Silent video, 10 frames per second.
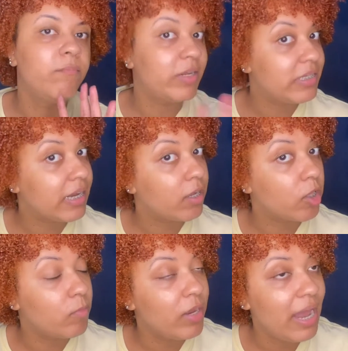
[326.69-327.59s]
Pode ser que eu
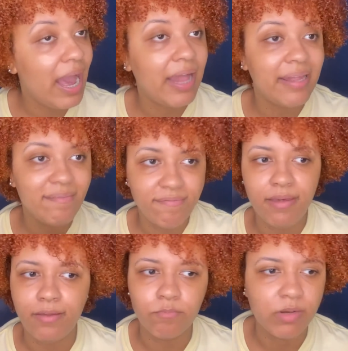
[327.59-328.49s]
dê uma olhada,
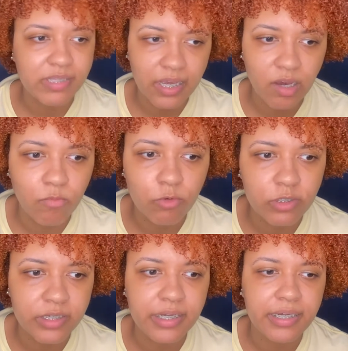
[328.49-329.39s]
enfim. Pode ser que eu
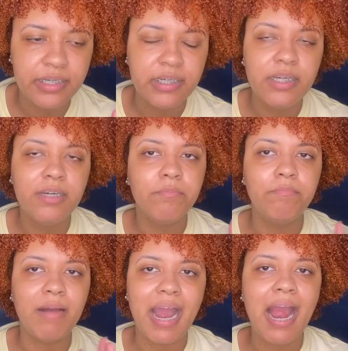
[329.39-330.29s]
mude aí
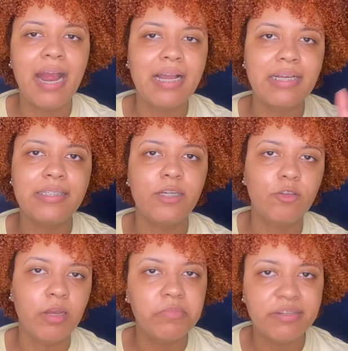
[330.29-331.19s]
marcas, eu
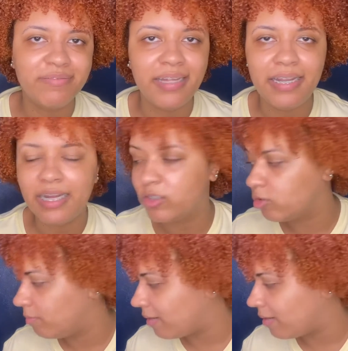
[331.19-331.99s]
não tenho muita fidelidade com